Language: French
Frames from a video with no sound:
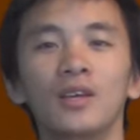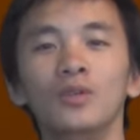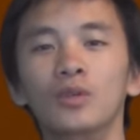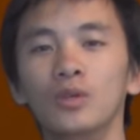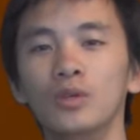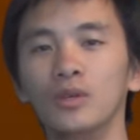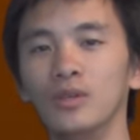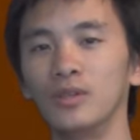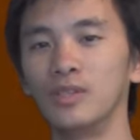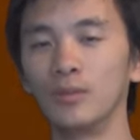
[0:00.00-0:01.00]
de
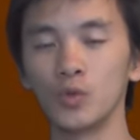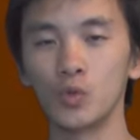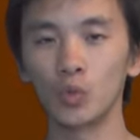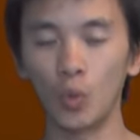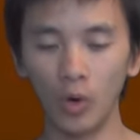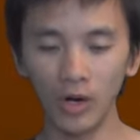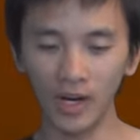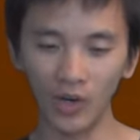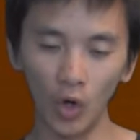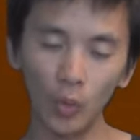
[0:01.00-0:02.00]
euh, dimension 3,
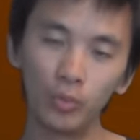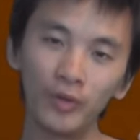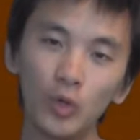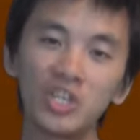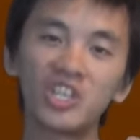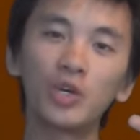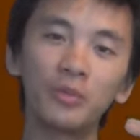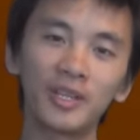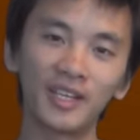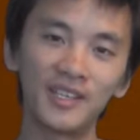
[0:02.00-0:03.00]
alors on pouvait le
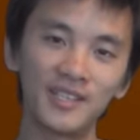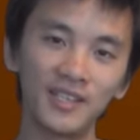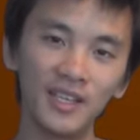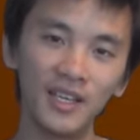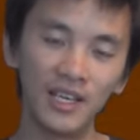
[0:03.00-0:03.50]
géométriser,